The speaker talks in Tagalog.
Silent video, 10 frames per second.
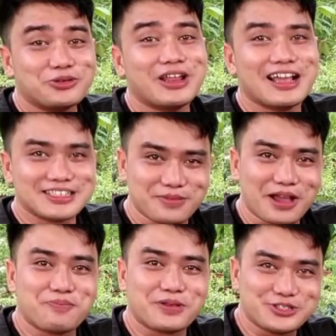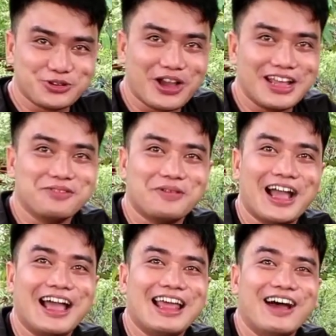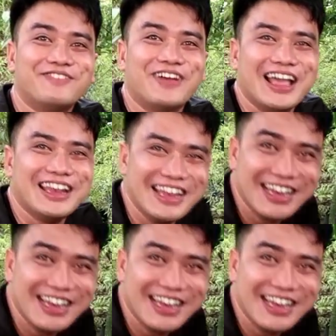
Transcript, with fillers: ko na lang sa mga presyuhan ng mga halaman.